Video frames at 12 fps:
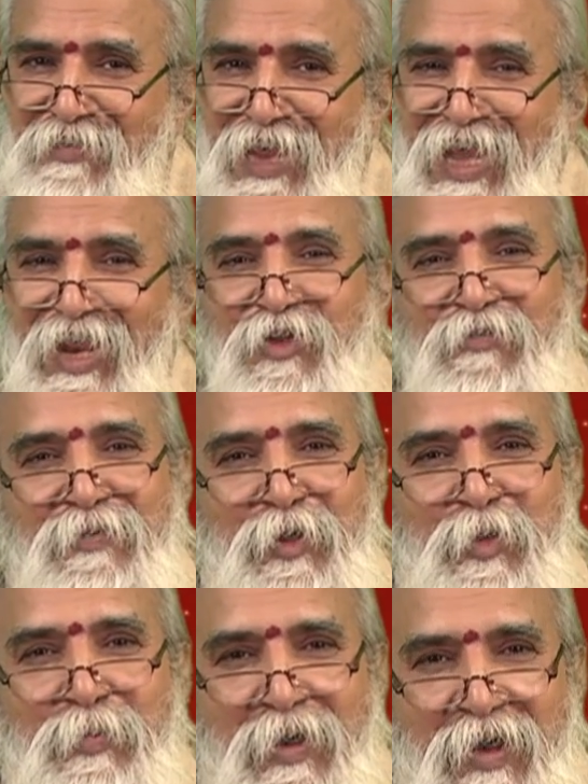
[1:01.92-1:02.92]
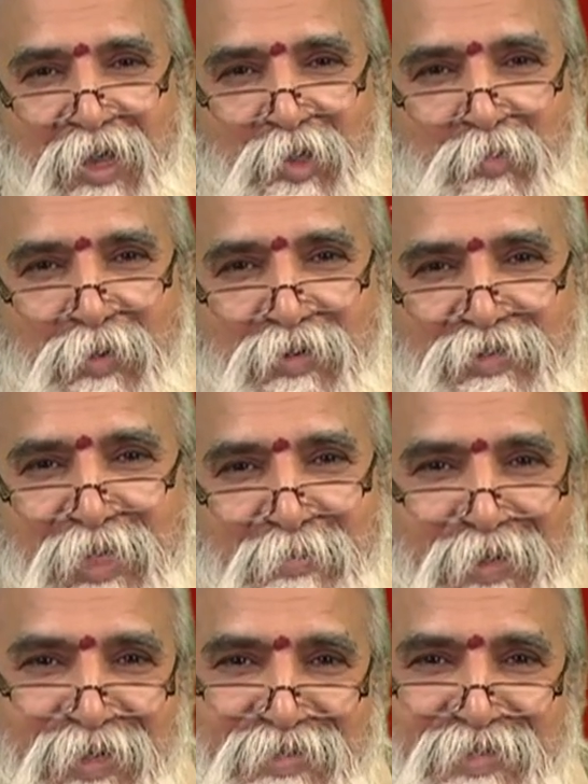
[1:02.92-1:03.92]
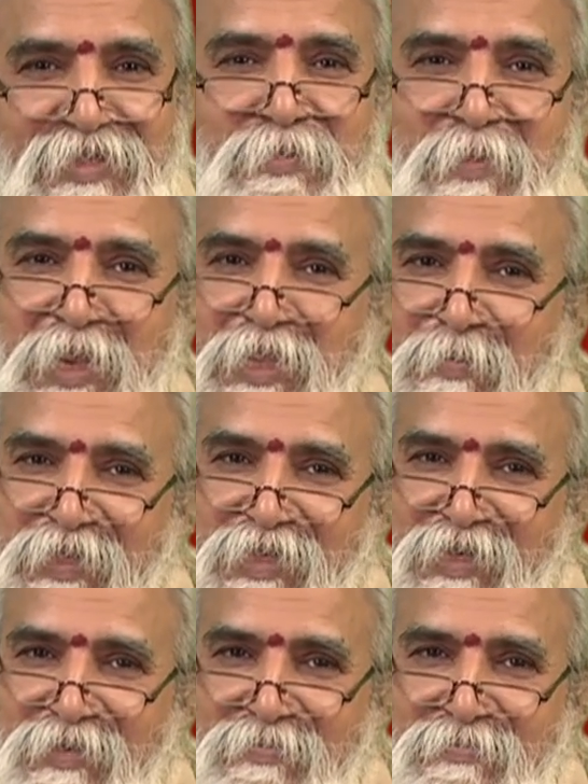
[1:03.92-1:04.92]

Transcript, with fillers: వేలకు వేలు మహాత్ములకు జన్మనిచ్చింది భరతమాత